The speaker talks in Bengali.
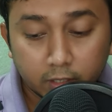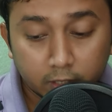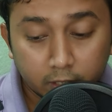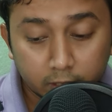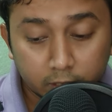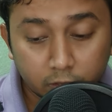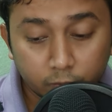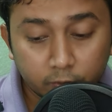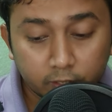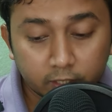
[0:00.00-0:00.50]

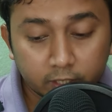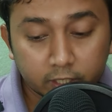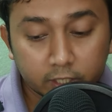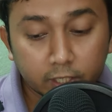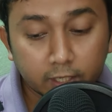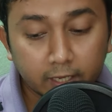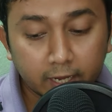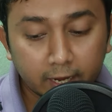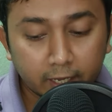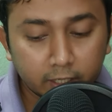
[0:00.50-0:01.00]

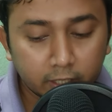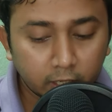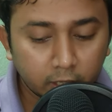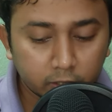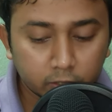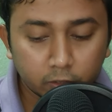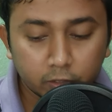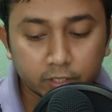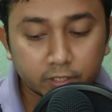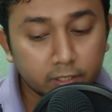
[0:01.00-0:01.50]
ইনস্ট্রুমেন্টেশন অ্যান্ড
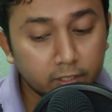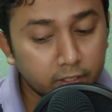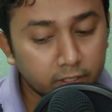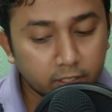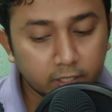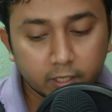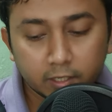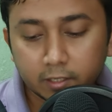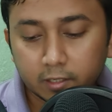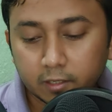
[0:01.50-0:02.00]
ইলেকট্রনিক্স
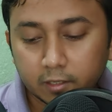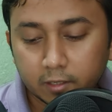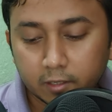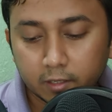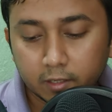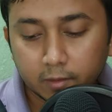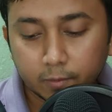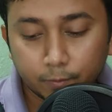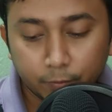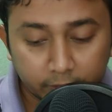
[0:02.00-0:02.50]
ইঞ্জিনিয়ারিং
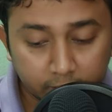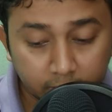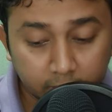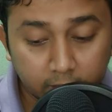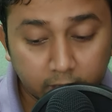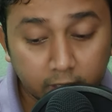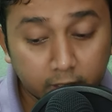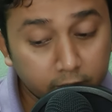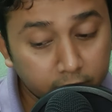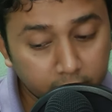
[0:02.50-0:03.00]

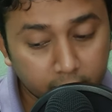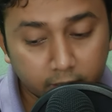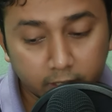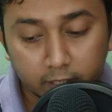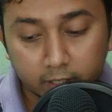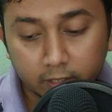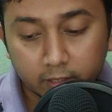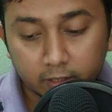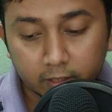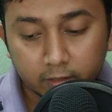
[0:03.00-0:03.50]
material
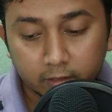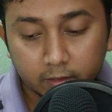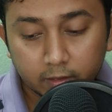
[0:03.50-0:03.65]
engineering,